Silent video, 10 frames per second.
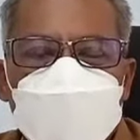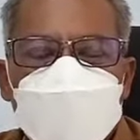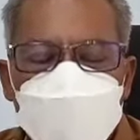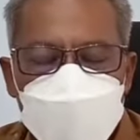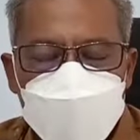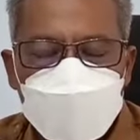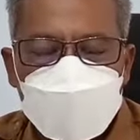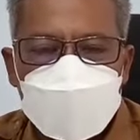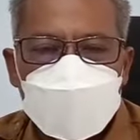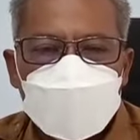banyak
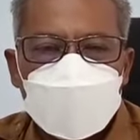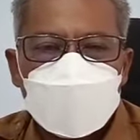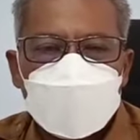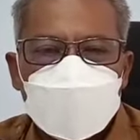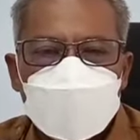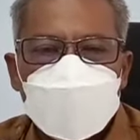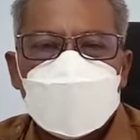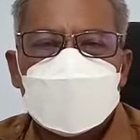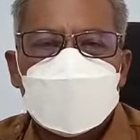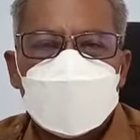peraturan yang harus
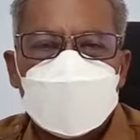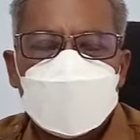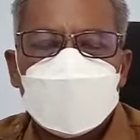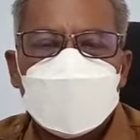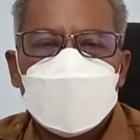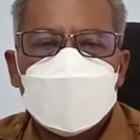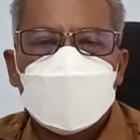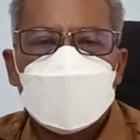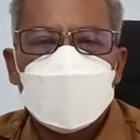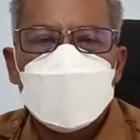dilaksanakan dan
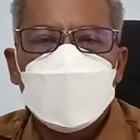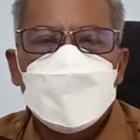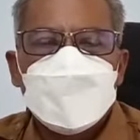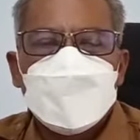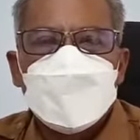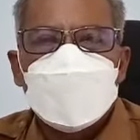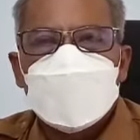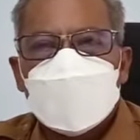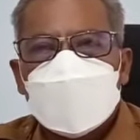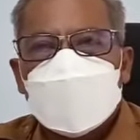diikuti
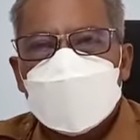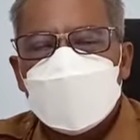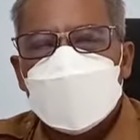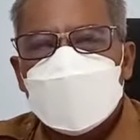untuk tertib